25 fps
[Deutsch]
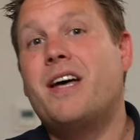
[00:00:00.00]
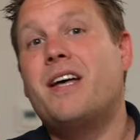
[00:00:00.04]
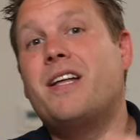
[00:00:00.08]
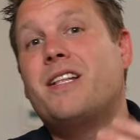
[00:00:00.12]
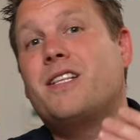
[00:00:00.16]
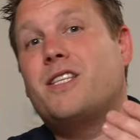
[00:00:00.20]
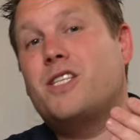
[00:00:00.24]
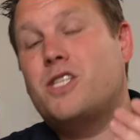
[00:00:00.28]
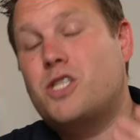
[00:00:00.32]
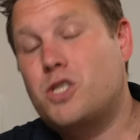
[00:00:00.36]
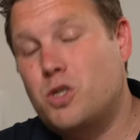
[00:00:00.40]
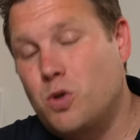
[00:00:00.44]

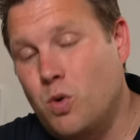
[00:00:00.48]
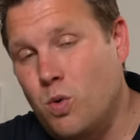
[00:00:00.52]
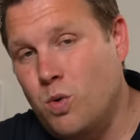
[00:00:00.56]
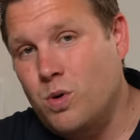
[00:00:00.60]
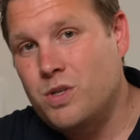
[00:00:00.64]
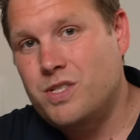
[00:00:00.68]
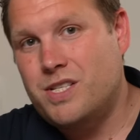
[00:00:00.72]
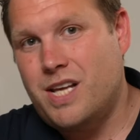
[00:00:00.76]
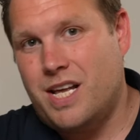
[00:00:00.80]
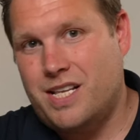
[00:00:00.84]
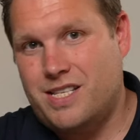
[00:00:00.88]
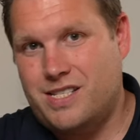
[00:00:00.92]

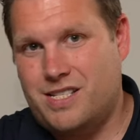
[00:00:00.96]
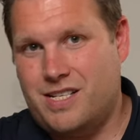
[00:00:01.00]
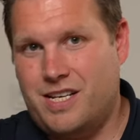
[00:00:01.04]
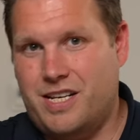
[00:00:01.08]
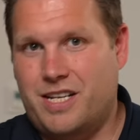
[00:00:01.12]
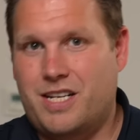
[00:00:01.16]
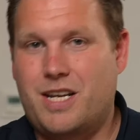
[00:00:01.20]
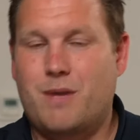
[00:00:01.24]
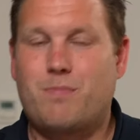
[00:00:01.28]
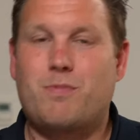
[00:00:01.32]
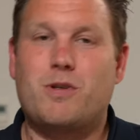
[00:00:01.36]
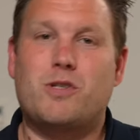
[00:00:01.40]
Zusätzlich
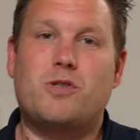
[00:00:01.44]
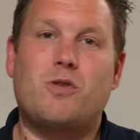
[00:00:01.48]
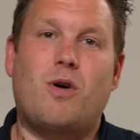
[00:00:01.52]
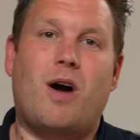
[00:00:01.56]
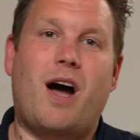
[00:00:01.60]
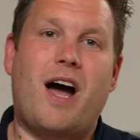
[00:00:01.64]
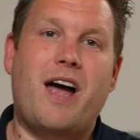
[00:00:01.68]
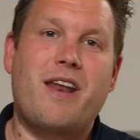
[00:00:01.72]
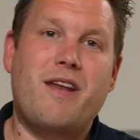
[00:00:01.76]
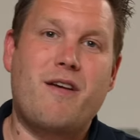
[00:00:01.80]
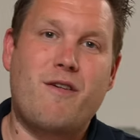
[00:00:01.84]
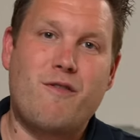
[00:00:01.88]
gibt es noch
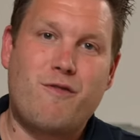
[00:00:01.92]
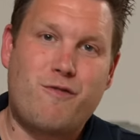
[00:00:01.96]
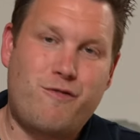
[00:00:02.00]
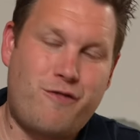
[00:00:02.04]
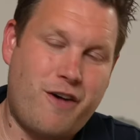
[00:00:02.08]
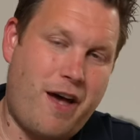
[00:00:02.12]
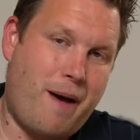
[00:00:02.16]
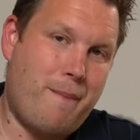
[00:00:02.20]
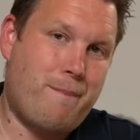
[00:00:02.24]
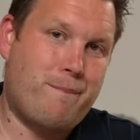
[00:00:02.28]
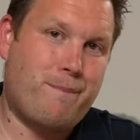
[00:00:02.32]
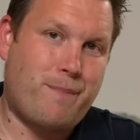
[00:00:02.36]
eine
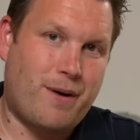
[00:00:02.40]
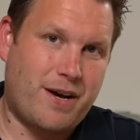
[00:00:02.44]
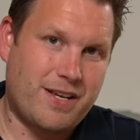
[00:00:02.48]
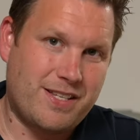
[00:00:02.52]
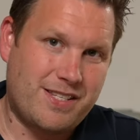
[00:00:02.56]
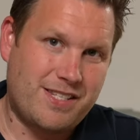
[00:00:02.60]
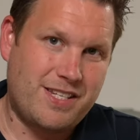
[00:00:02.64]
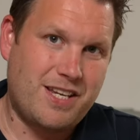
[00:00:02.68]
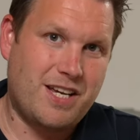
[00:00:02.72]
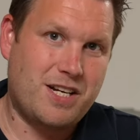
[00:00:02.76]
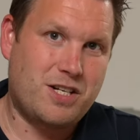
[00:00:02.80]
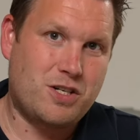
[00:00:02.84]

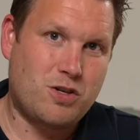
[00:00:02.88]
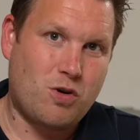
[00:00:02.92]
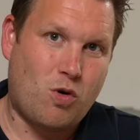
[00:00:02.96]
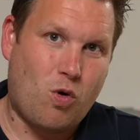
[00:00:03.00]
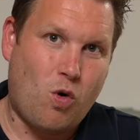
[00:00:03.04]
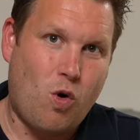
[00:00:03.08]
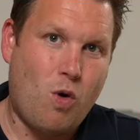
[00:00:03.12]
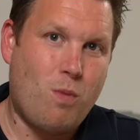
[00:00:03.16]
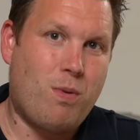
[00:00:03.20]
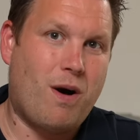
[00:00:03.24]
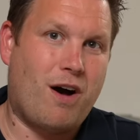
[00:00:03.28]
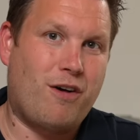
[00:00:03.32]
webbasierte
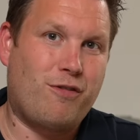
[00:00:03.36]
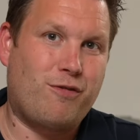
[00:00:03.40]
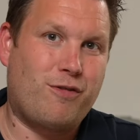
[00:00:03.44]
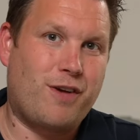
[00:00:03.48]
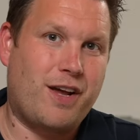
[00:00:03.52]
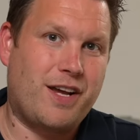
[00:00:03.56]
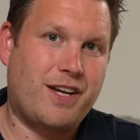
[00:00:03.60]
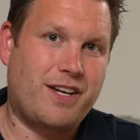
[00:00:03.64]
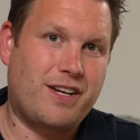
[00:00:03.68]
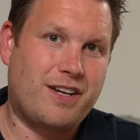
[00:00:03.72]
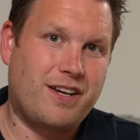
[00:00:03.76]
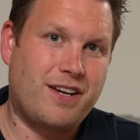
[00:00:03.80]
Oberfläche,